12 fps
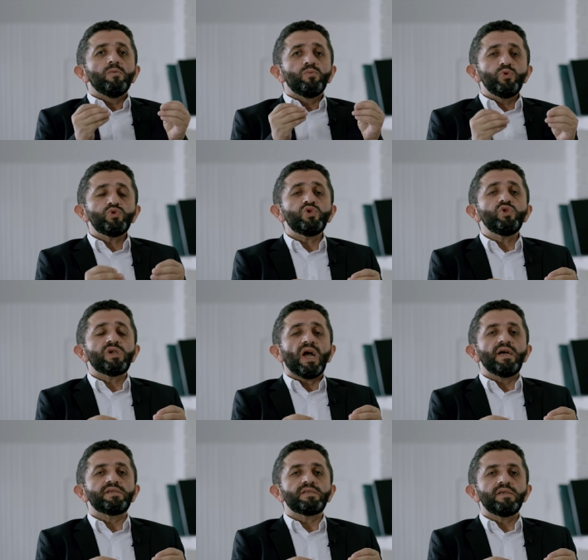bu
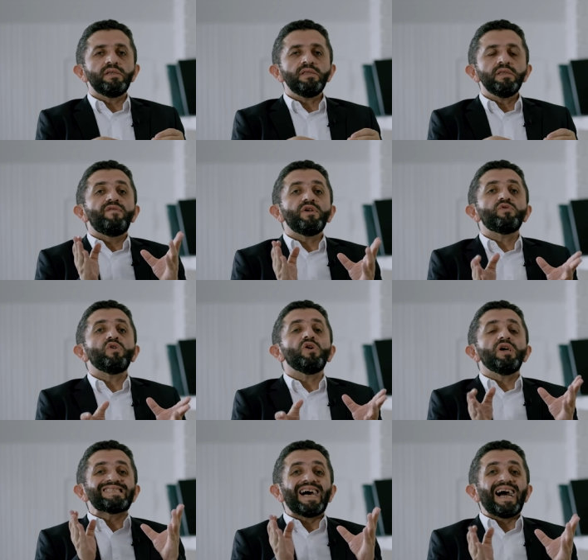suikastin FETÖ
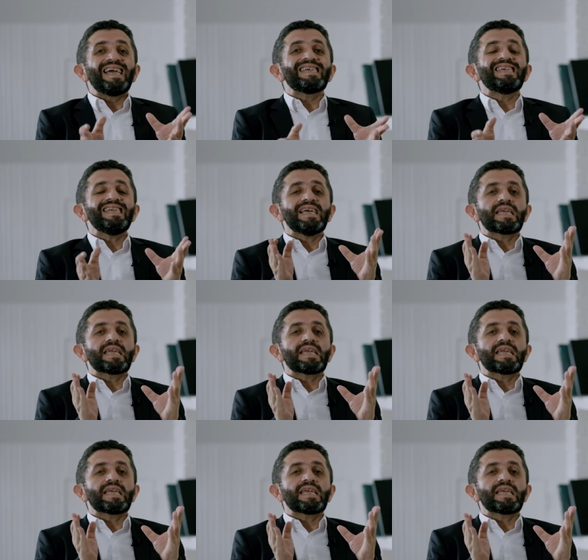sahikiyle